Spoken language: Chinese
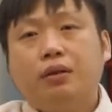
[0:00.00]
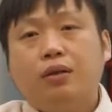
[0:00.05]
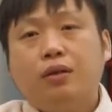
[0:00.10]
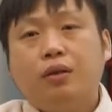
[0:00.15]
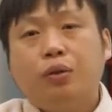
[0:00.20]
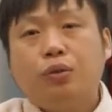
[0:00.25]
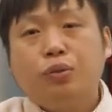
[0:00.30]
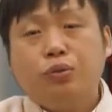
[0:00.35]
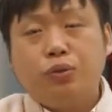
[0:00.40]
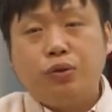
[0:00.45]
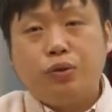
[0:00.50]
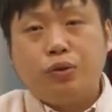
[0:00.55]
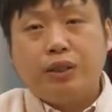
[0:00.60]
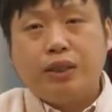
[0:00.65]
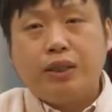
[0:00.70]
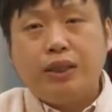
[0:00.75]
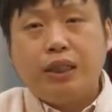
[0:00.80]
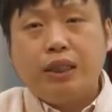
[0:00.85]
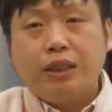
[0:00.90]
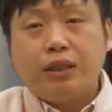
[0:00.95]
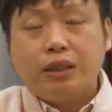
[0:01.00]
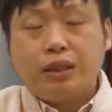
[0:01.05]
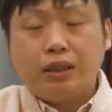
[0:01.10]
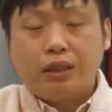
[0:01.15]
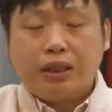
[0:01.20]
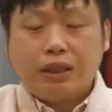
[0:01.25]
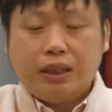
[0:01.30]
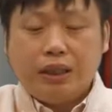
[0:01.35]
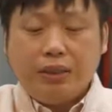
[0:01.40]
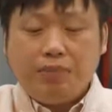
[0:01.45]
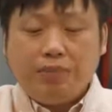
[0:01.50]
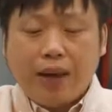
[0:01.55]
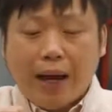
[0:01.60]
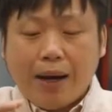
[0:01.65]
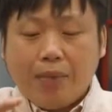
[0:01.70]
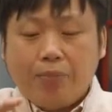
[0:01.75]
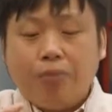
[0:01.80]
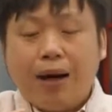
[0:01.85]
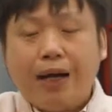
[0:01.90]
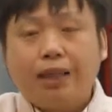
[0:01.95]
录取的进士是一百
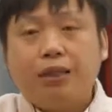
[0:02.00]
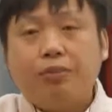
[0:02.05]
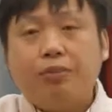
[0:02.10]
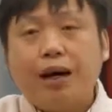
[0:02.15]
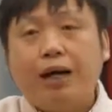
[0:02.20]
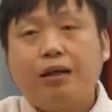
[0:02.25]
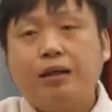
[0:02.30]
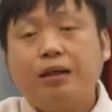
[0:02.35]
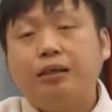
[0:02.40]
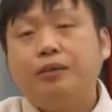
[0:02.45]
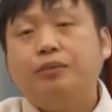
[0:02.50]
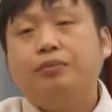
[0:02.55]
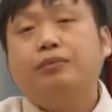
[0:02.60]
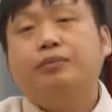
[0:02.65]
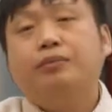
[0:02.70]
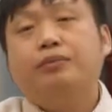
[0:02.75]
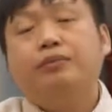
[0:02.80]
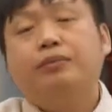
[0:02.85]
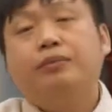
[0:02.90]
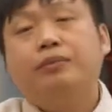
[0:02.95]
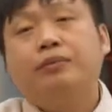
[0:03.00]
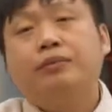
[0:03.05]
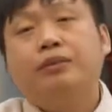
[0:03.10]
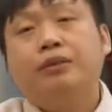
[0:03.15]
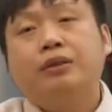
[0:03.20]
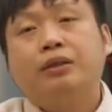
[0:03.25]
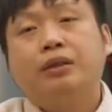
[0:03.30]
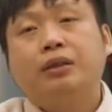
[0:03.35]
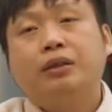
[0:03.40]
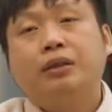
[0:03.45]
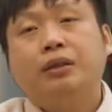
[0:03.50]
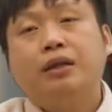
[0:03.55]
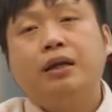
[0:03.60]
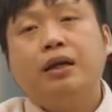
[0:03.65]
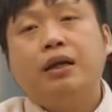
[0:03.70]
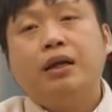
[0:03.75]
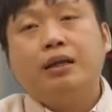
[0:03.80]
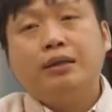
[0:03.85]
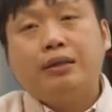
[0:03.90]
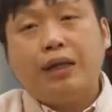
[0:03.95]
八十八个人。
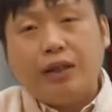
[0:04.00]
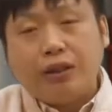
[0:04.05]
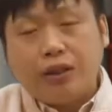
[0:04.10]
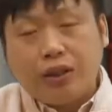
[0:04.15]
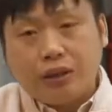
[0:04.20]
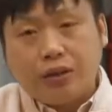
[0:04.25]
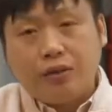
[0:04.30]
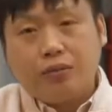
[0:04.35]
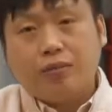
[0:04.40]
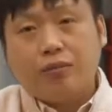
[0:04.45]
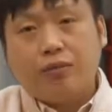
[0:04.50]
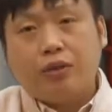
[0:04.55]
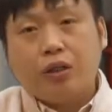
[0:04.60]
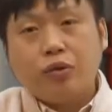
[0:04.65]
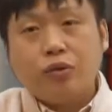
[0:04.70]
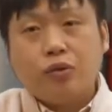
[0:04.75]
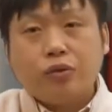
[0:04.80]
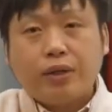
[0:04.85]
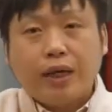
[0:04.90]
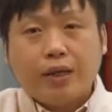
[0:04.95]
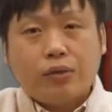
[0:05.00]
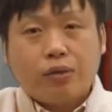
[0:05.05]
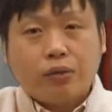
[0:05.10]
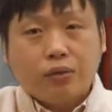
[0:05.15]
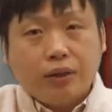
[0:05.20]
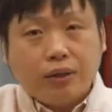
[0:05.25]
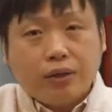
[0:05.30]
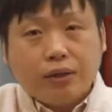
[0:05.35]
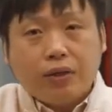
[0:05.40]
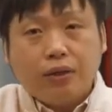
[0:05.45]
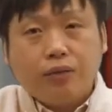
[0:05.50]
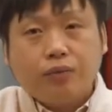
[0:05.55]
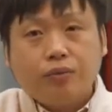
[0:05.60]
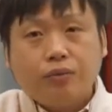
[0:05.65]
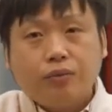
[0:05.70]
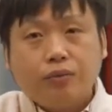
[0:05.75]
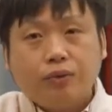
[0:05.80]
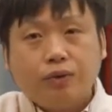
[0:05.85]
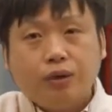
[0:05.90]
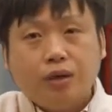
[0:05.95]
但是到宋太宗的时候，
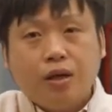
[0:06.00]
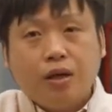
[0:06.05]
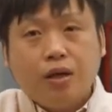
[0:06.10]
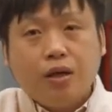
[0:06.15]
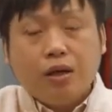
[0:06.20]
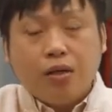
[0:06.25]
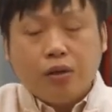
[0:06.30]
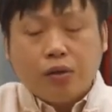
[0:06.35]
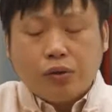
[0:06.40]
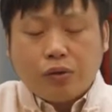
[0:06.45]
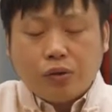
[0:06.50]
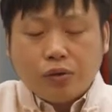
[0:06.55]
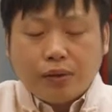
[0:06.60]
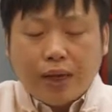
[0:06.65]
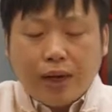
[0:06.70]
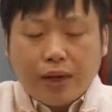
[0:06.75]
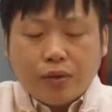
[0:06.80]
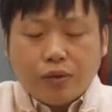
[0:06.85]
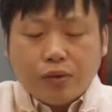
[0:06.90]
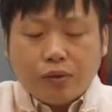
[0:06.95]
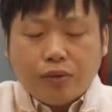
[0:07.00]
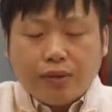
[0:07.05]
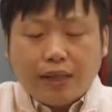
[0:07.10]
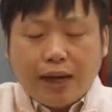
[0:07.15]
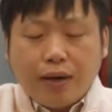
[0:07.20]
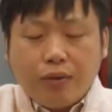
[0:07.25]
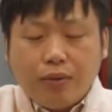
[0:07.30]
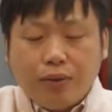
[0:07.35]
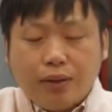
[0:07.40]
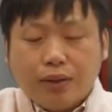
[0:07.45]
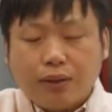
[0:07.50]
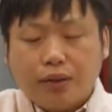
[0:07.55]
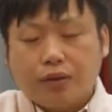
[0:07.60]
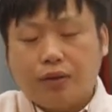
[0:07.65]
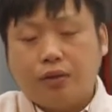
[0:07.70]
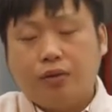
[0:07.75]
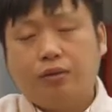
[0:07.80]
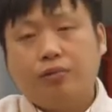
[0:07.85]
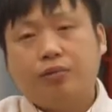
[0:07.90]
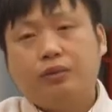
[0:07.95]
宋太宗在位的时
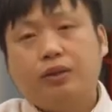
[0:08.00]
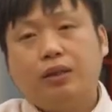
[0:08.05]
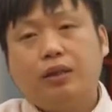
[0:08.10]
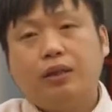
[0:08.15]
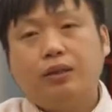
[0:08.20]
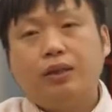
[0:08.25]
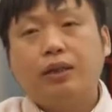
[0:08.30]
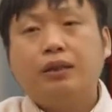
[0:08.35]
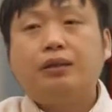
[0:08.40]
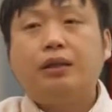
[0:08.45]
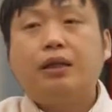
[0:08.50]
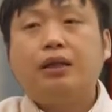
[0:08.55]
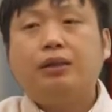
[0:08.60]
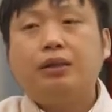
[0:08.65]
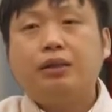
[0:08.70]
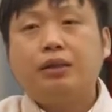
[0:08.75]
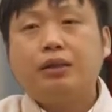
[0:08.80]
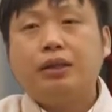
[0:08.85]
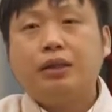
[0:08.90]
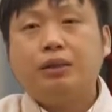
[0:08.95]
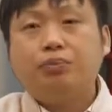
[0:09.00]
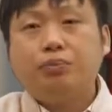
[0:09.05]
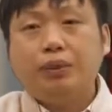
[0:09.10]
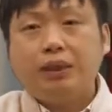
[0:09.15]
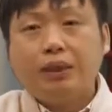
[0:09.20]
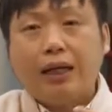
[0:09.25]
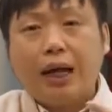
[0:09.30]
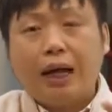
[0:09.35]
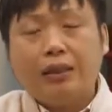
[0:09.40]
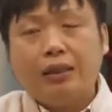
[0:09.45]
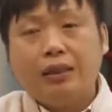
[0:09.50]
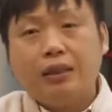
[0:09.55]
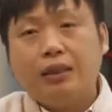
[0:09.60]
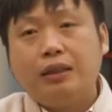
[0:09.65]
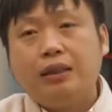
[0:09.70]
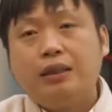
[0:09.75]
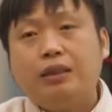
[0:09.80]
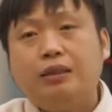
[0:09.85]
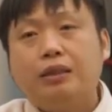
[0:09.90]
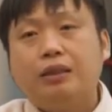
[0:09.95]
候，那当时间比他的
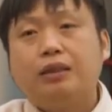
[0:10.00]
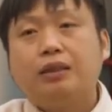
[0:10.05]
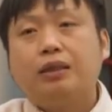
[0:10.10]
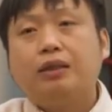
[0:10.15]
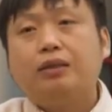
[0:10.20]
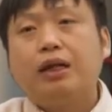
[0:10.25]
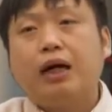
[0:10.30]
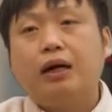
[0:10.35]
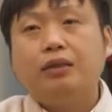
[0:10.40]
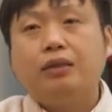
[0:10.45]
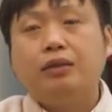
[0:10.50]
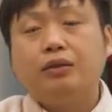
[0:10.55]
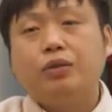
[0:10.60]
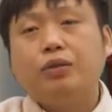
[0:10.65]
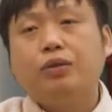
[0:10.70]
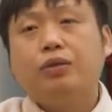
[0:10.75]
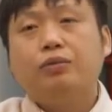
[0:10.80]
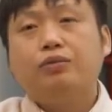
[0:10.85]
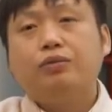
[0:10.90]
哥哥要长很多，